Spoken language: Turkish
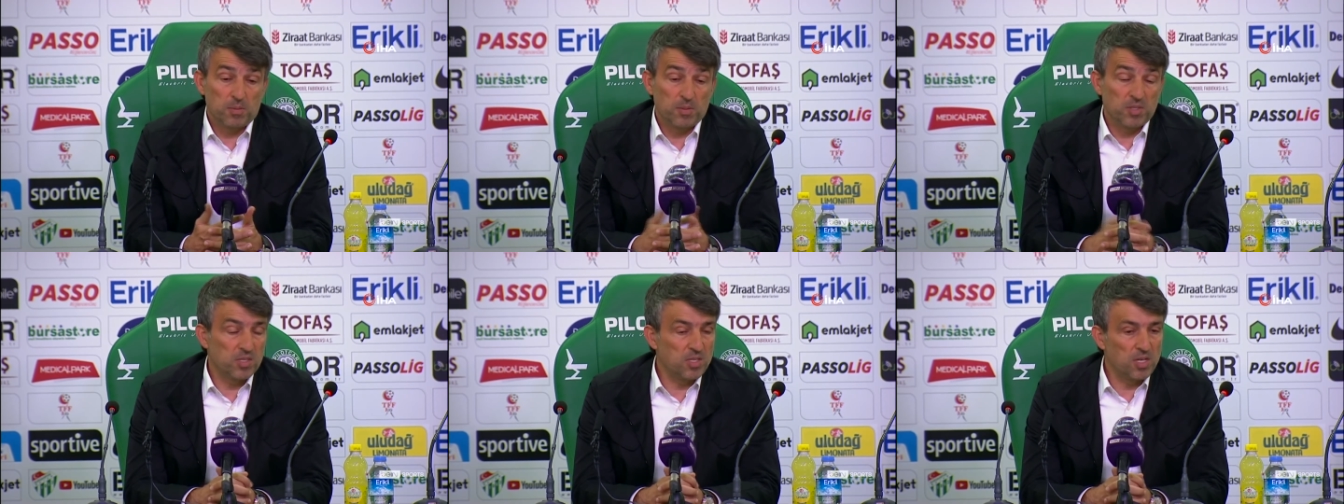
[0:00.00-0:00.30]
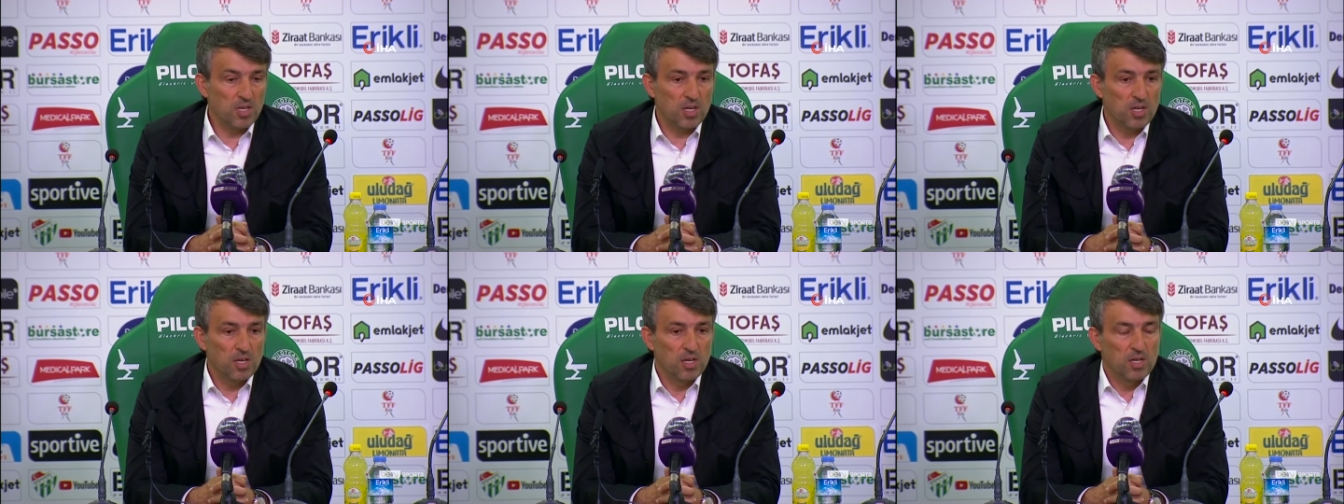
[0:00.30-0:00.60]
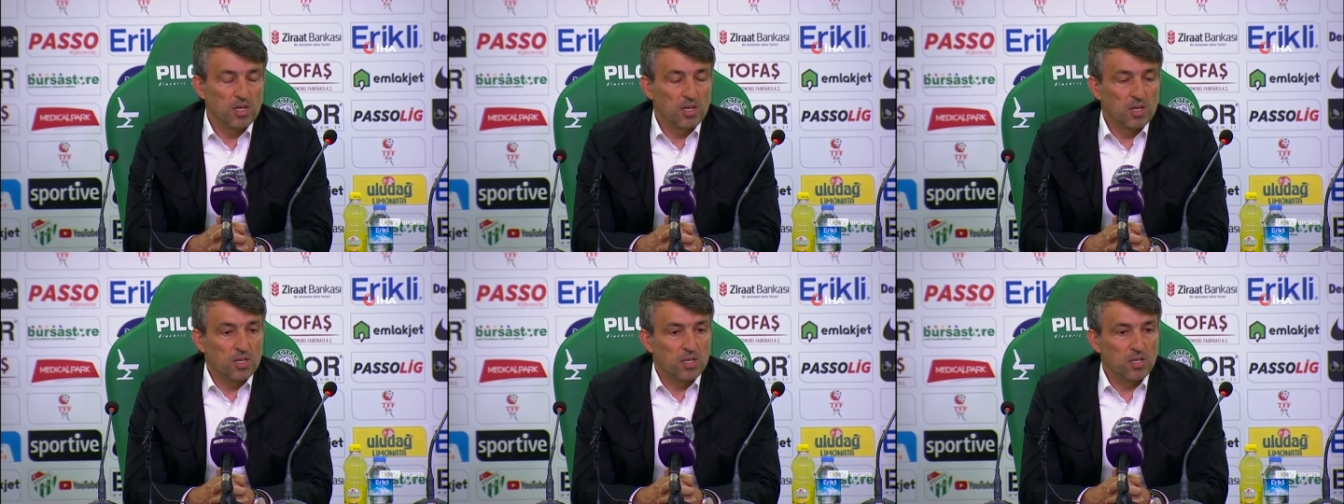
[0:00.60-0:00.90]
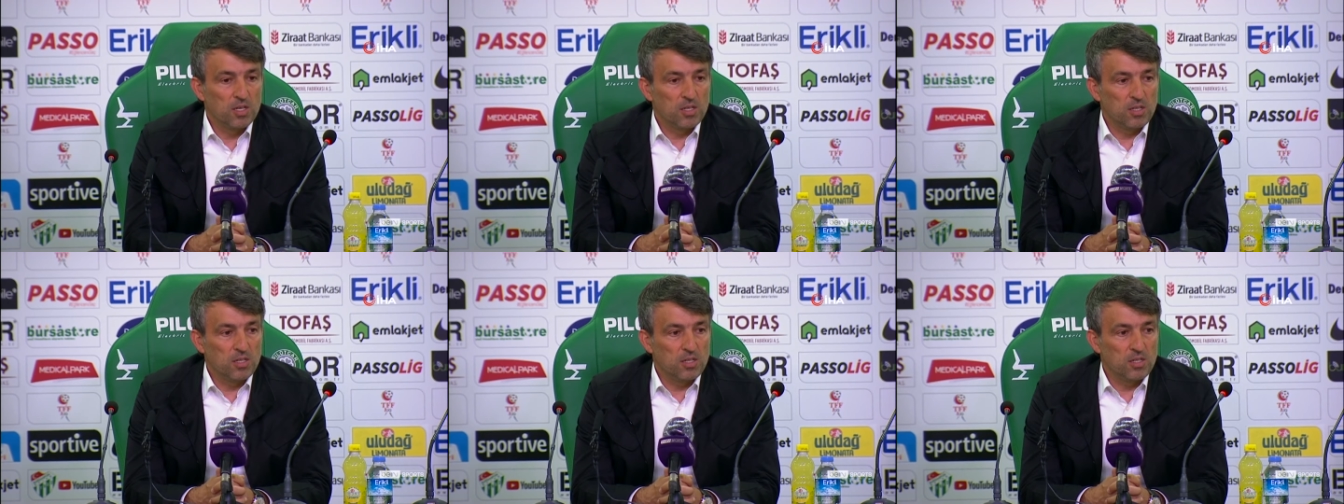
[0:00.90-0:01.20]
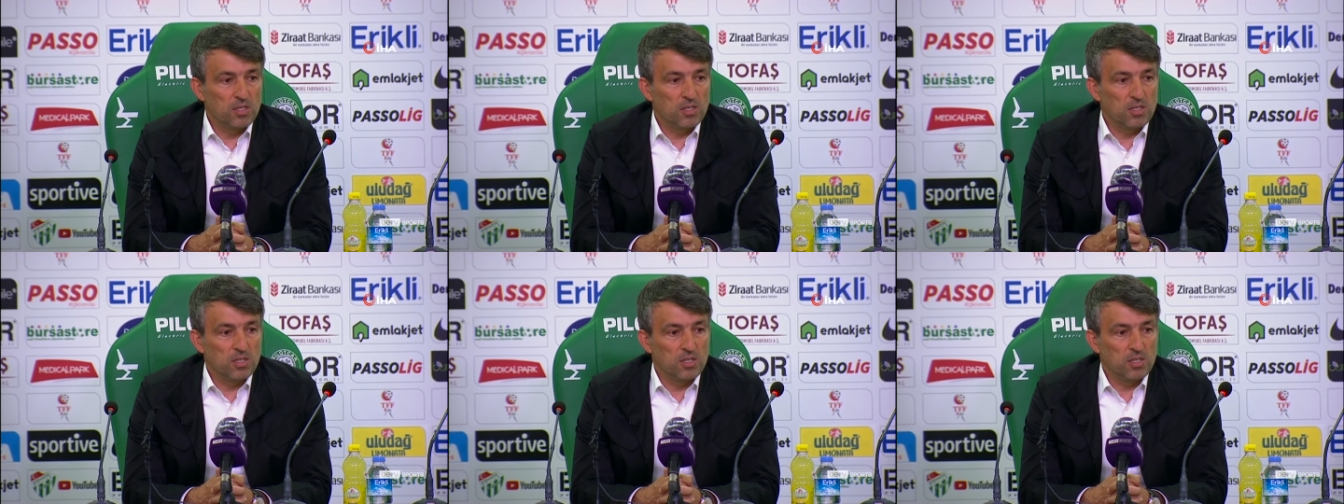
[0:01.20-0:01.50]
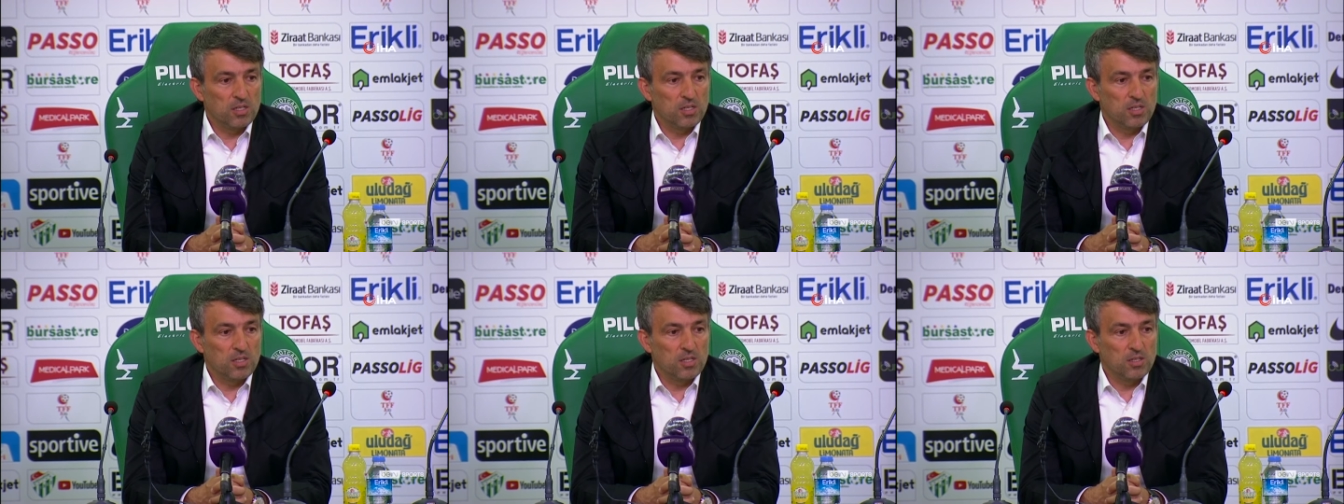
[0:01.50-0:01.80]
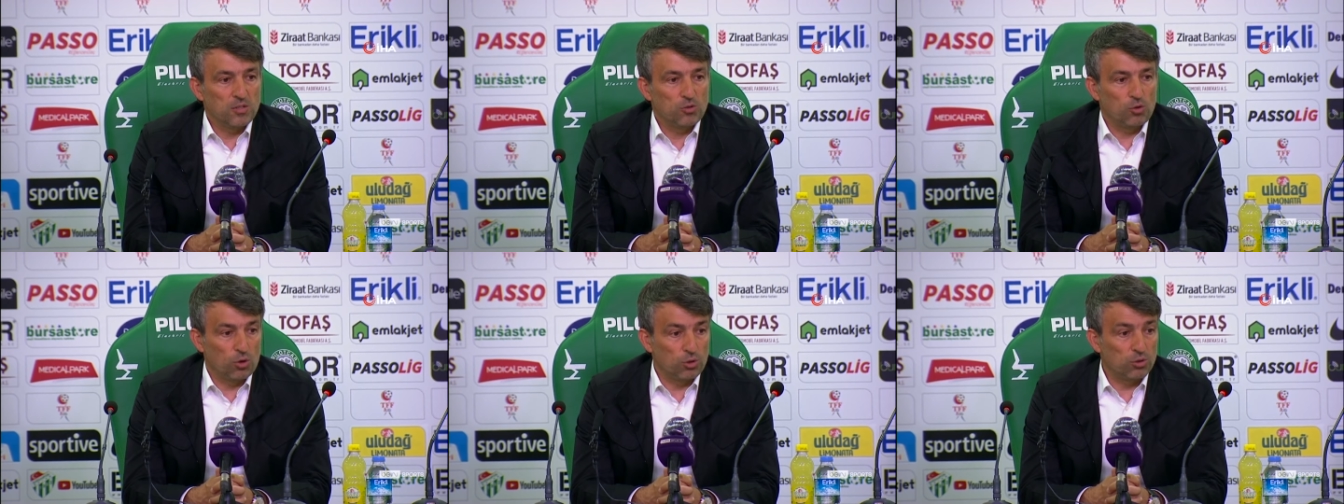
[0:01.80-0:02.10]
biz de e,
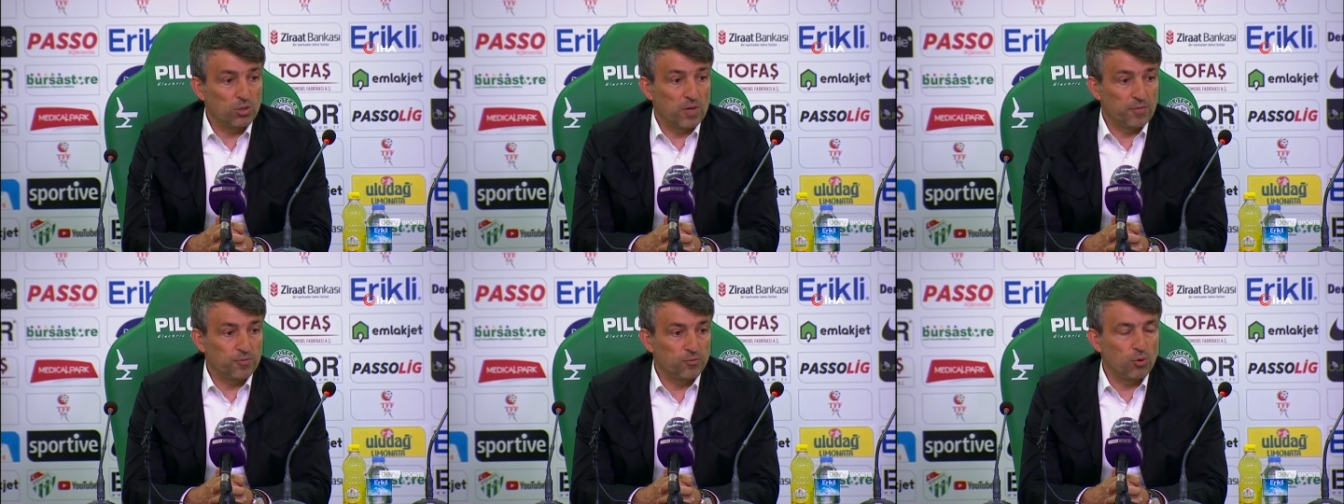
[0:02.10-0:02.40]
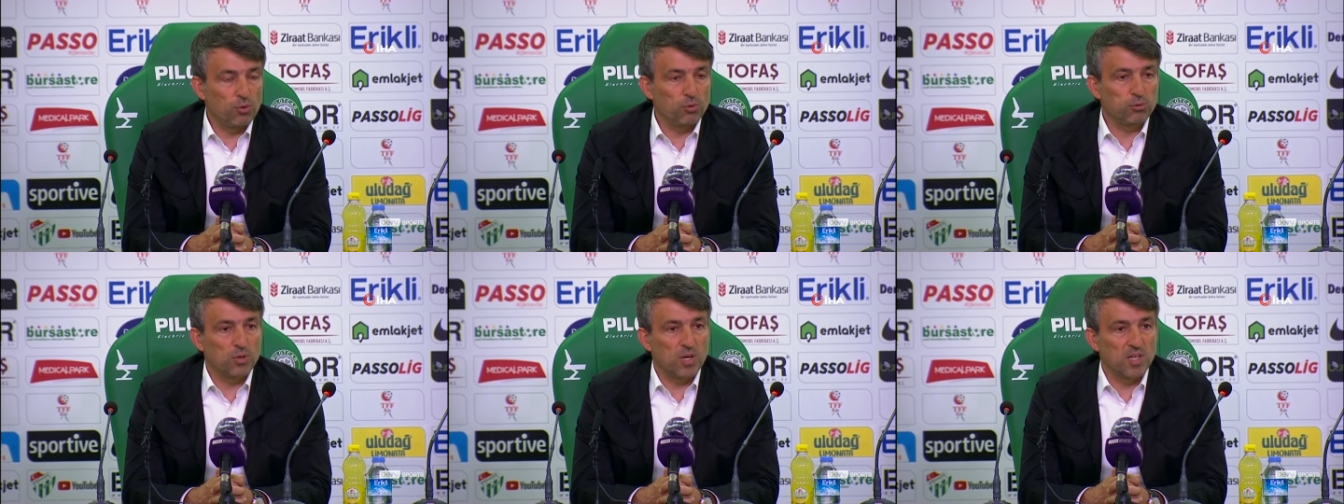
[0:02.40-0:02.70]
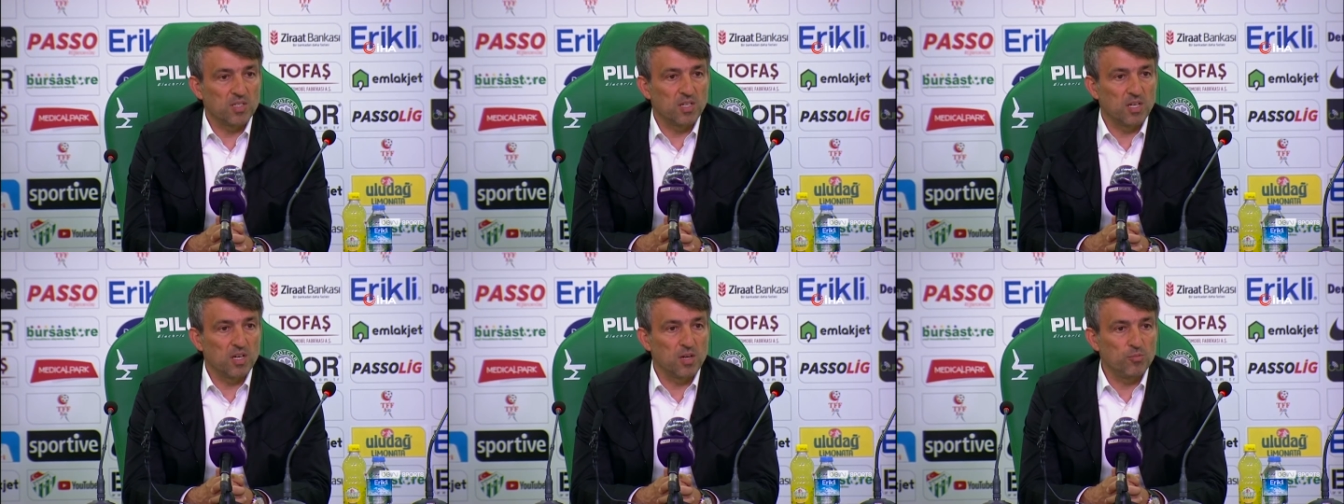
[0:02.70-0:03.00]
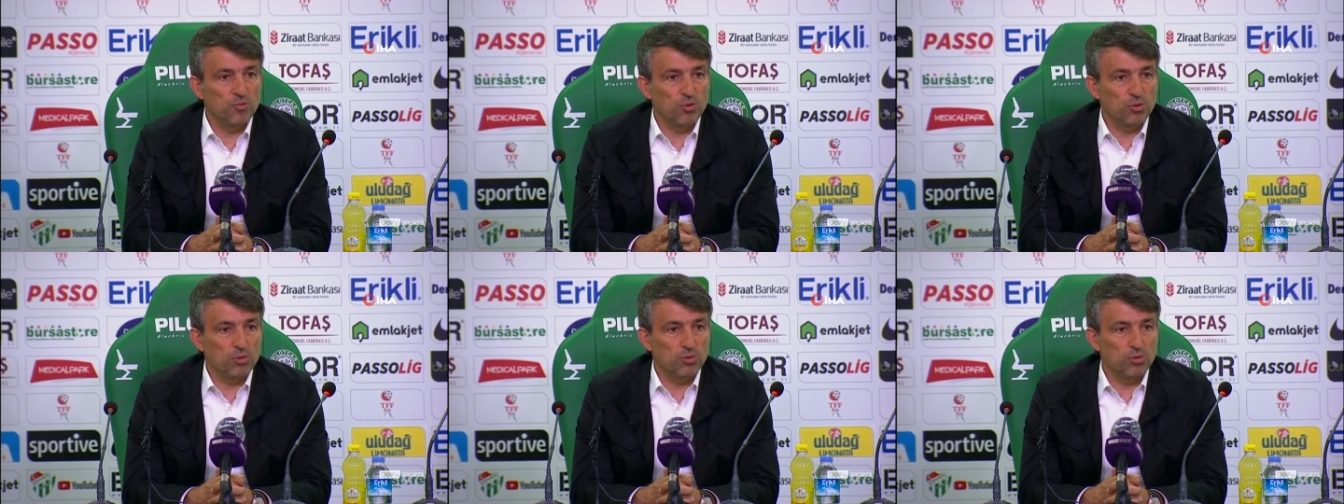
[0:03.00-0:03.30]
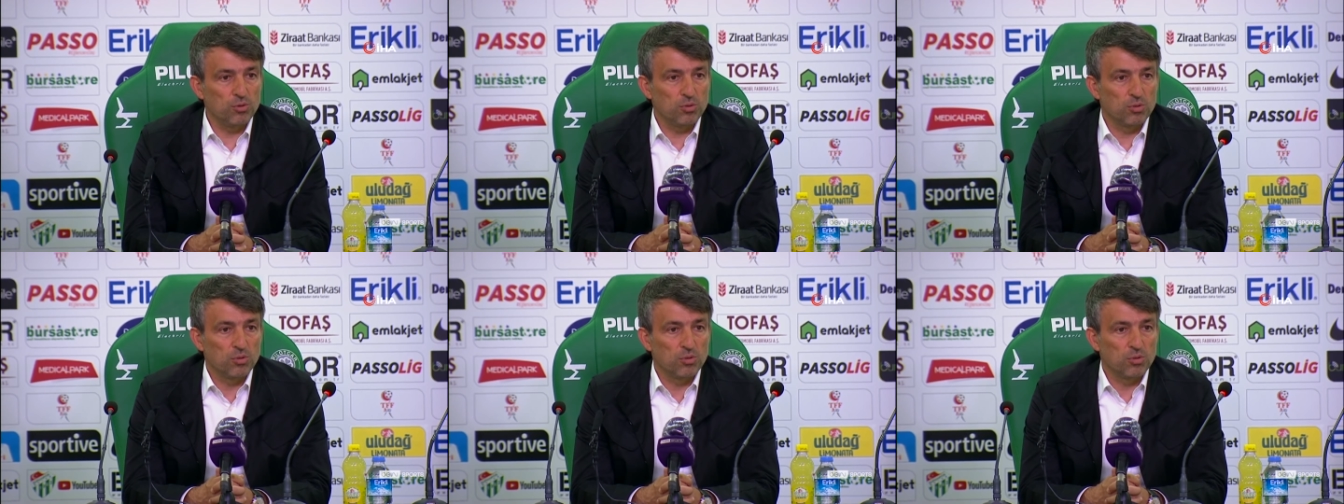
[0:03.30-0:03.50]
4 hafta oldu kazanamıyoruz.